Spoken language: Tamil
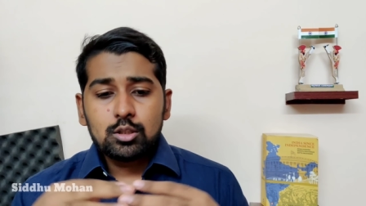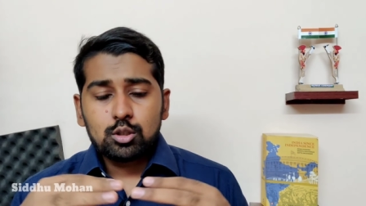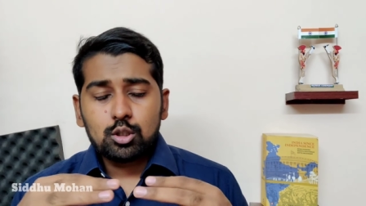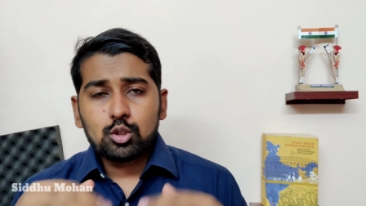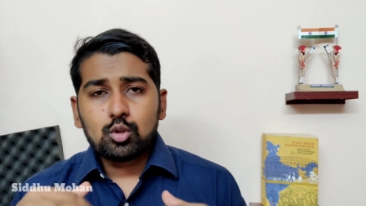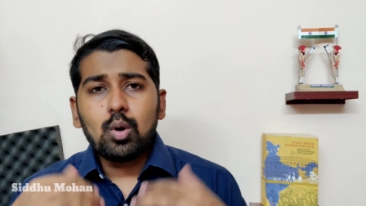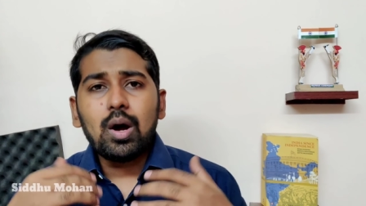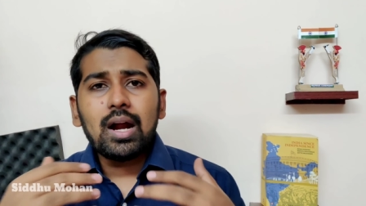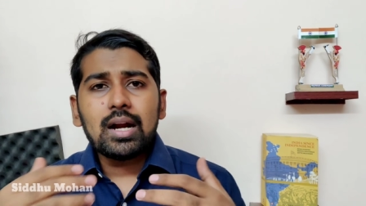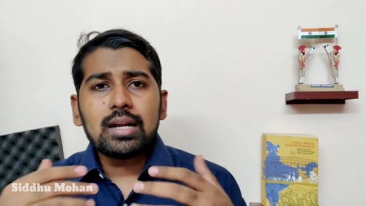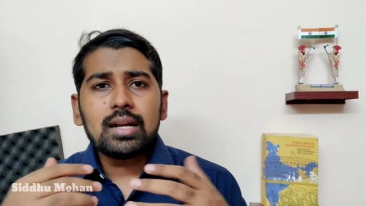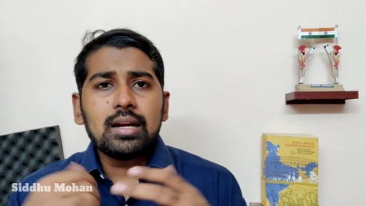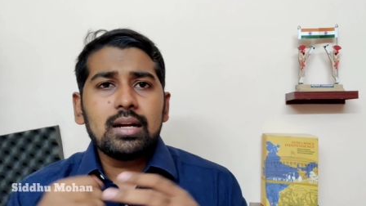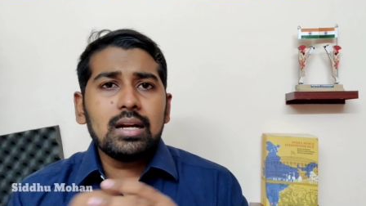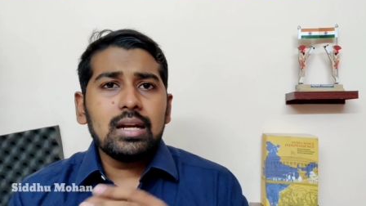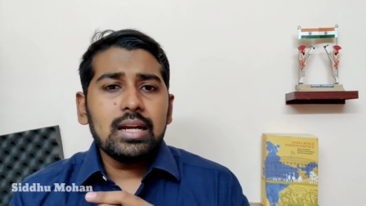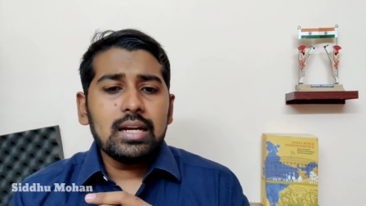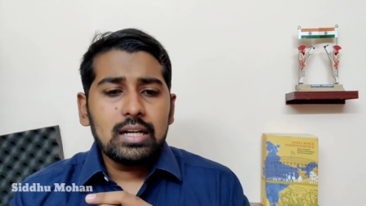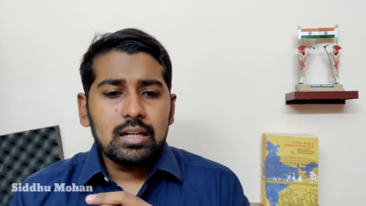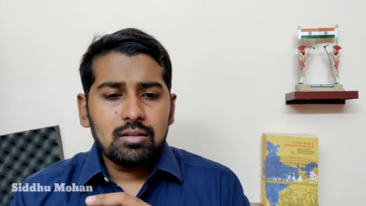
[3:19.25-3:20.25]
ஸோ
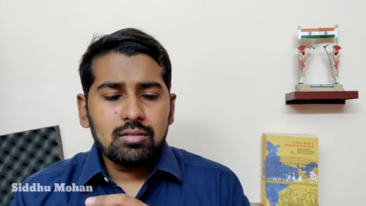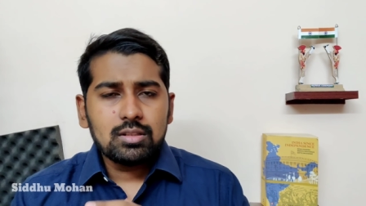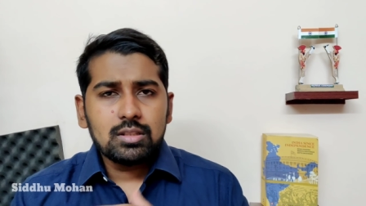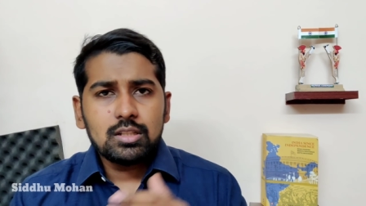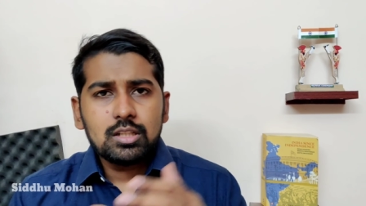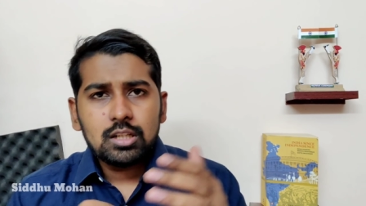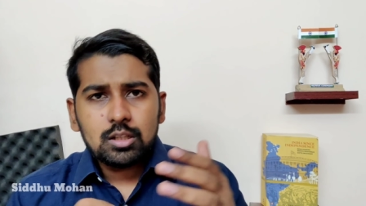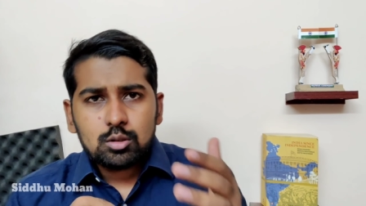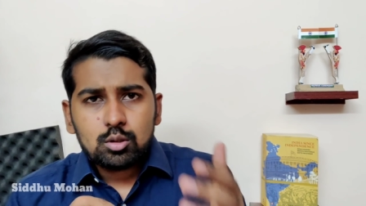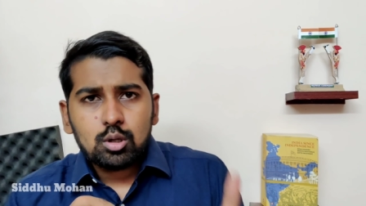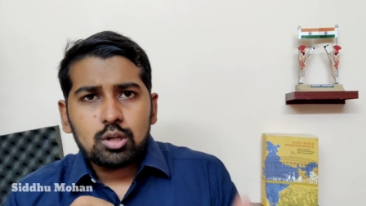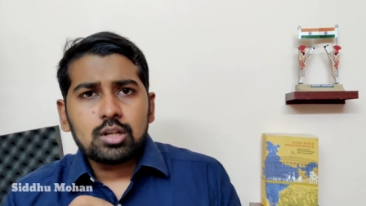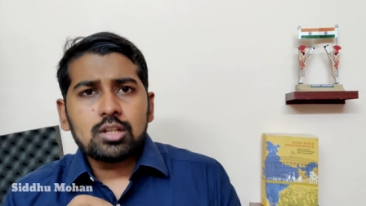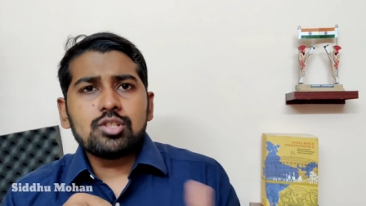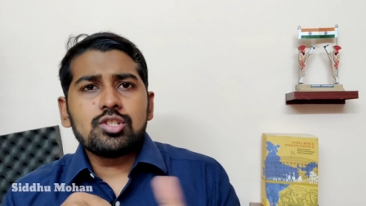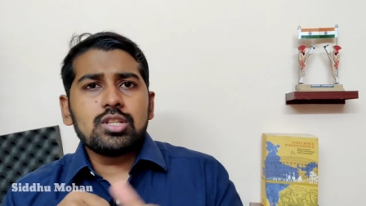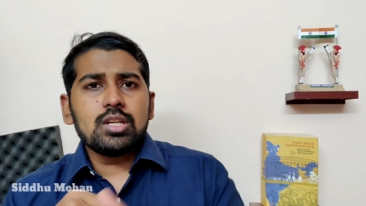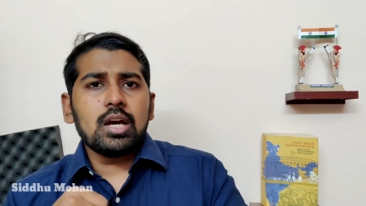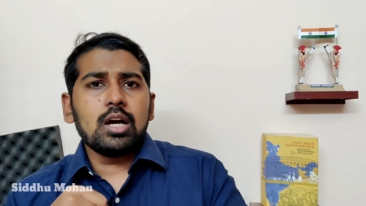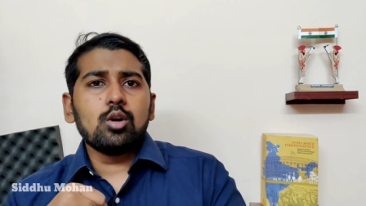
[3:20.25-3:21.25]
ஸ்குவாட்ரன் லீடர் வந்துட்டு
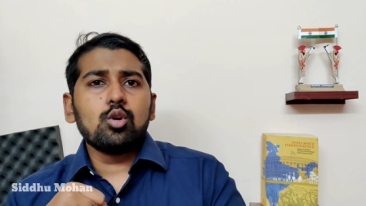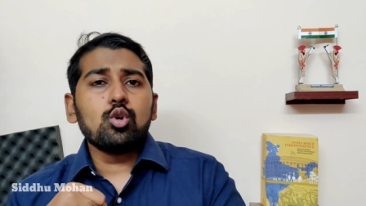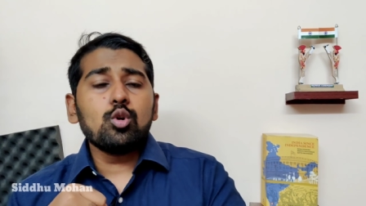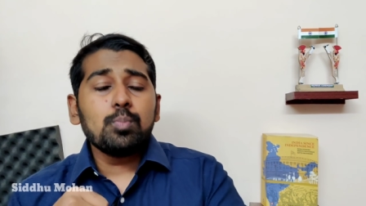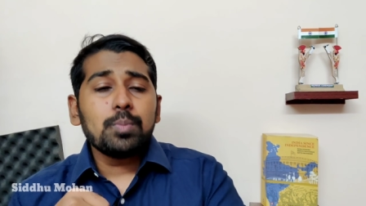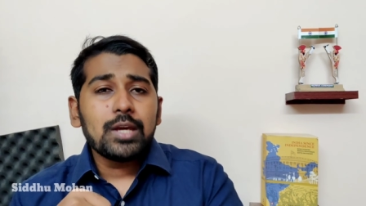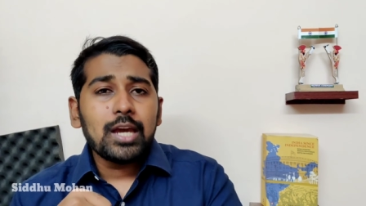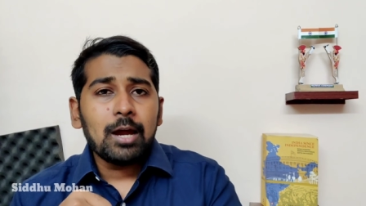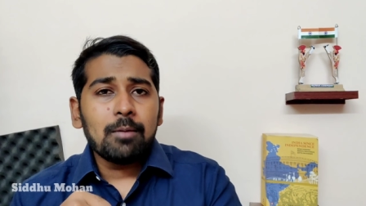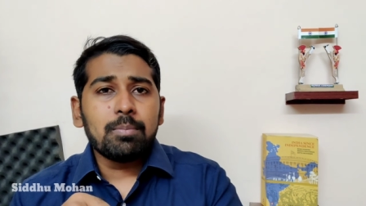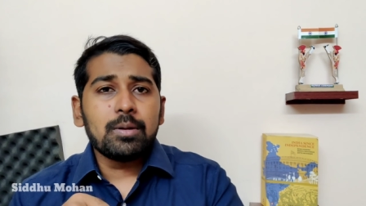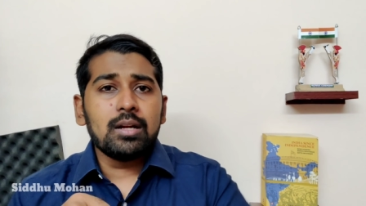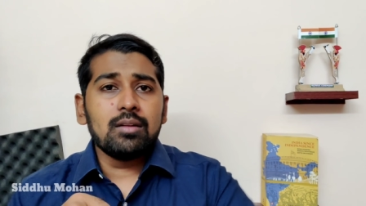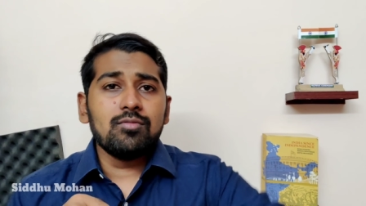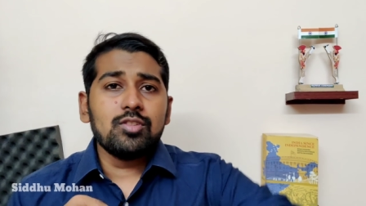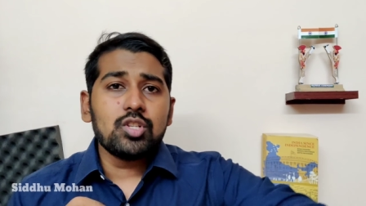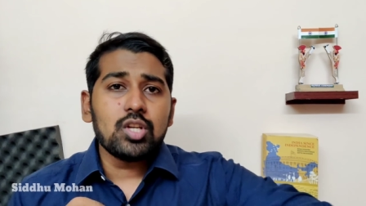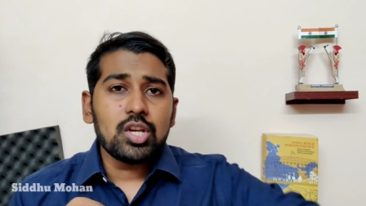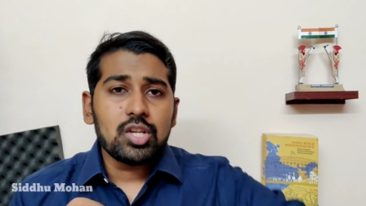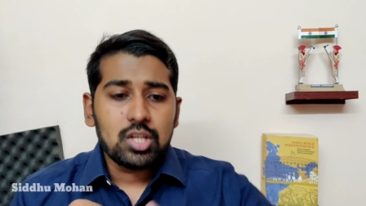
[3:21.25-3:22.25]
தொடர்ச்சியாக குரூப்
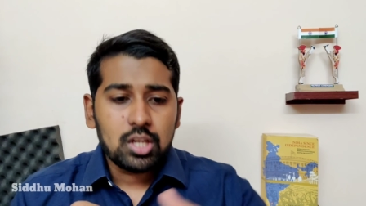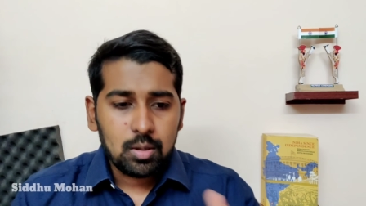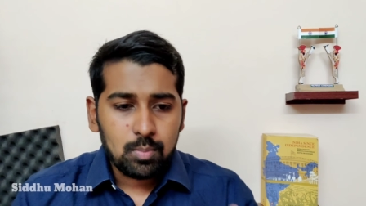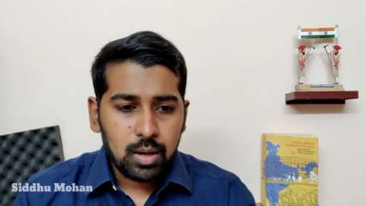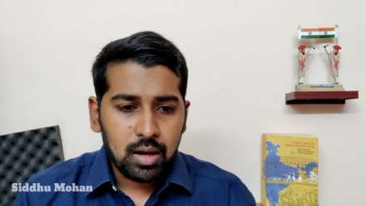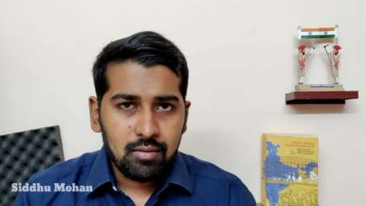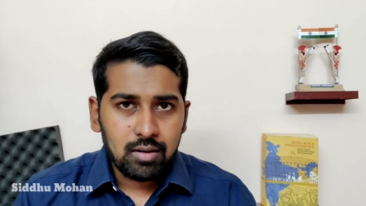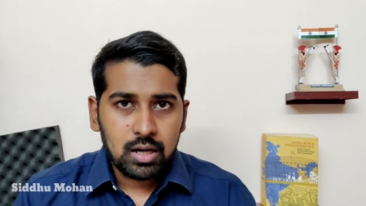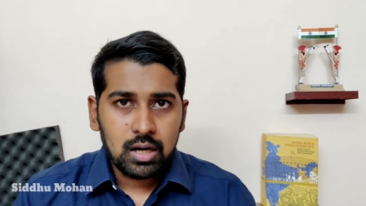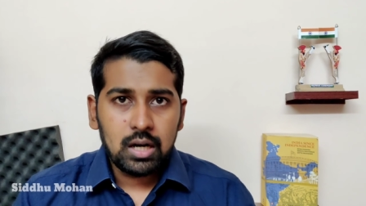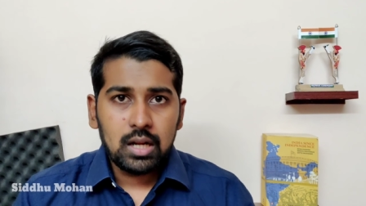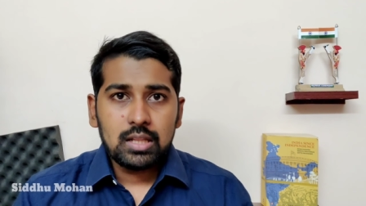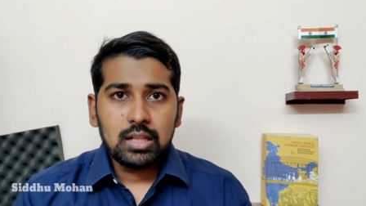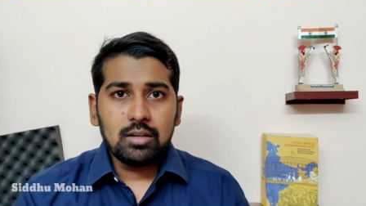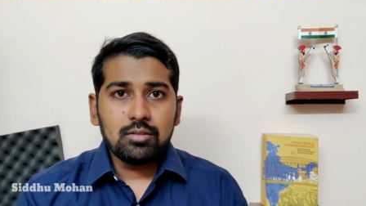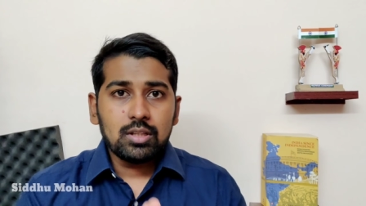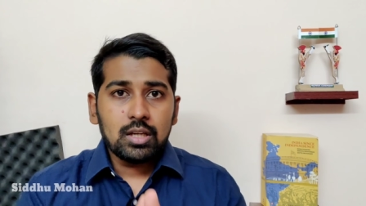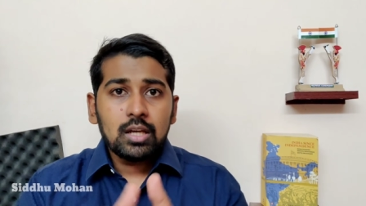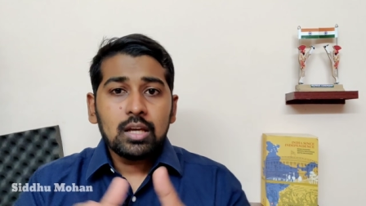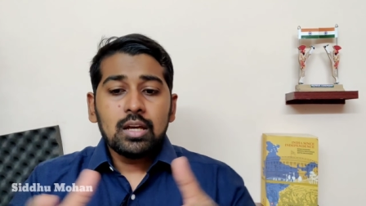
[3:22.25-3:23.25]
கேப்டன் விஜய் சர்மா அவர்கள்
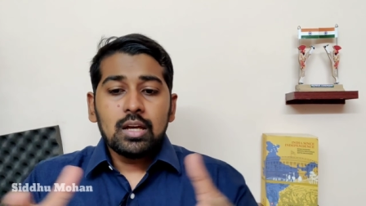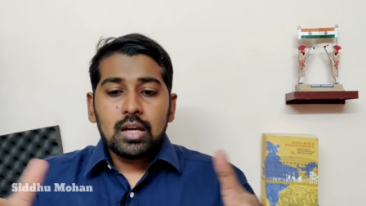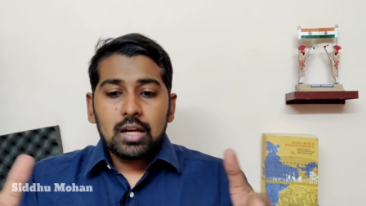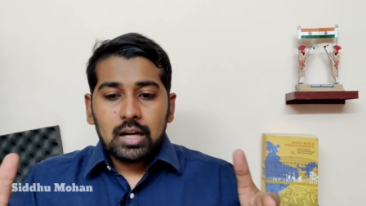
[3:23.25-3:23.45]
அதாவது